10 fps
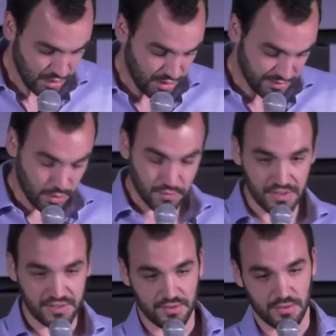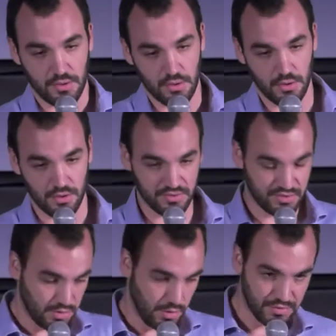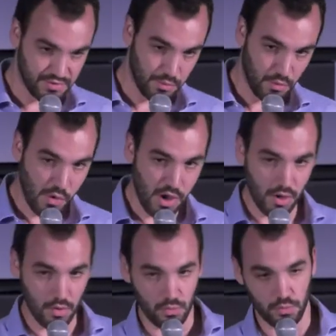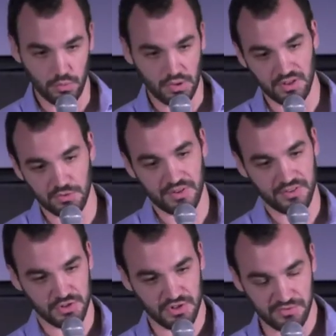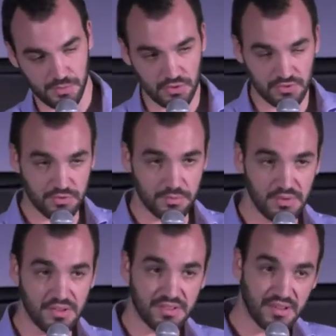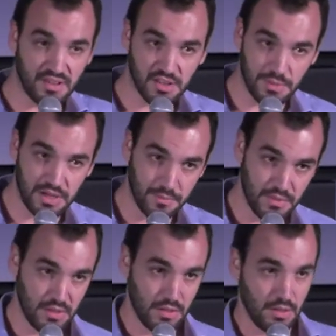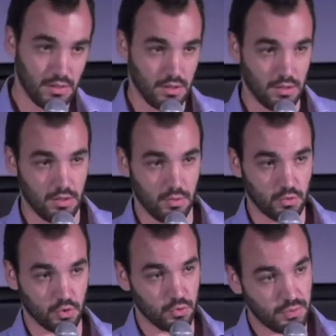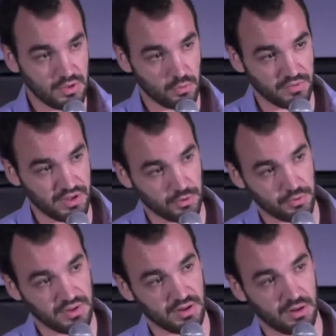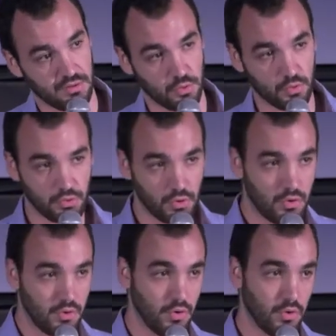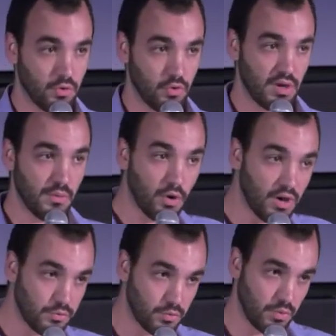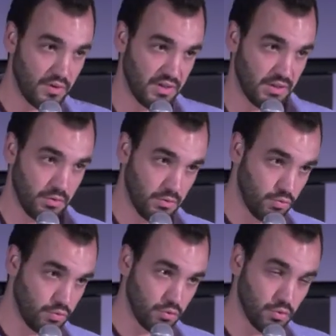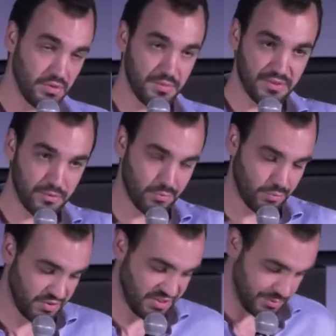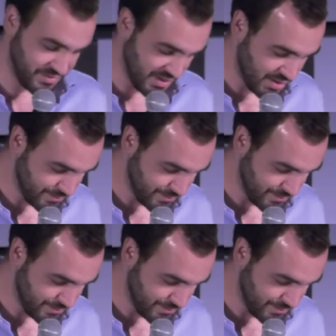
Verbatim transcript: Et ça, en fait, euh, c'est pour moi un, un espèce d'achievement, mais ça ne s'arrête pas là. Euh, aujourd'hui, on va accueillir un doctorant en collaboration avec euh, toujours le LIPSIS, toujours l'équipe Ciel.